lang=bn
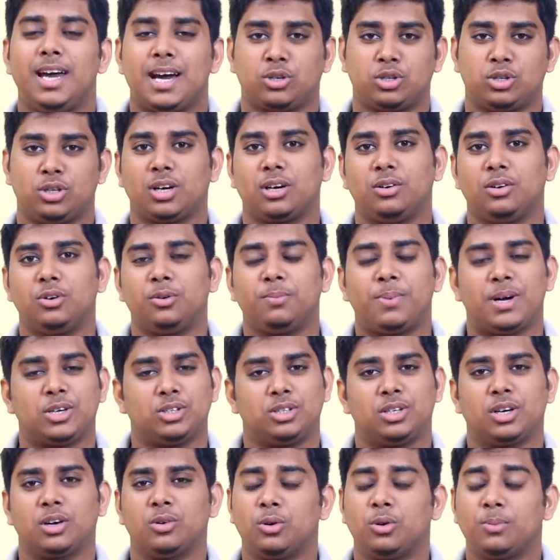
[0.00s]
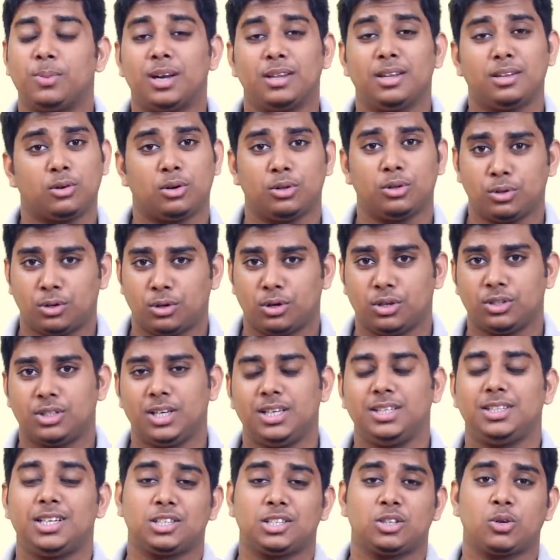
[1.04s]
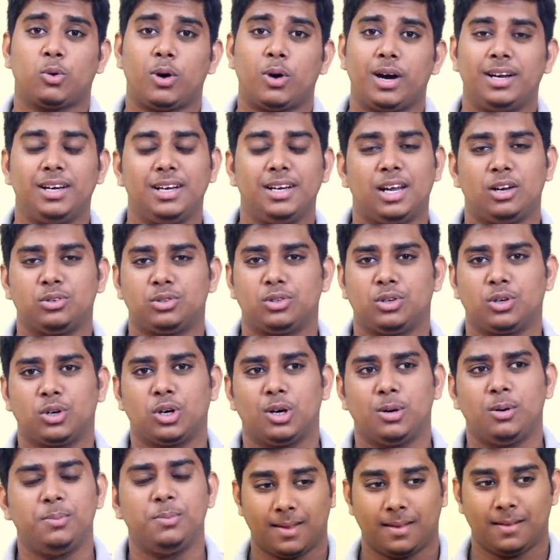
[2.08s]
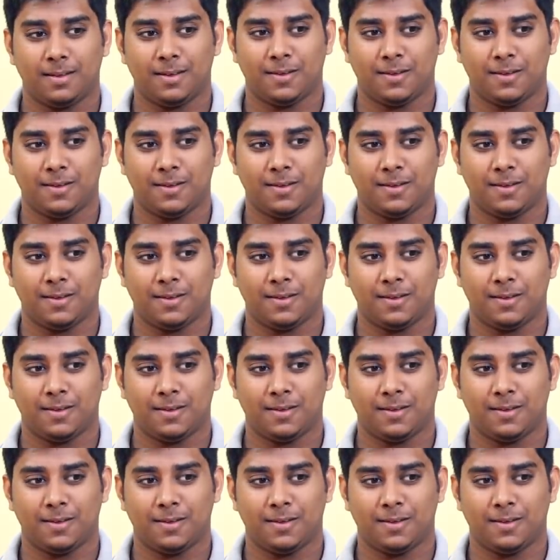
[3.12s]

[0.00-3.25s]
একশো টাকার নোট পাঁচশো টাকার নোট বানাতে কত খরচ হয় জাস্ট কয়েন নিয়ে আলোচনা করবো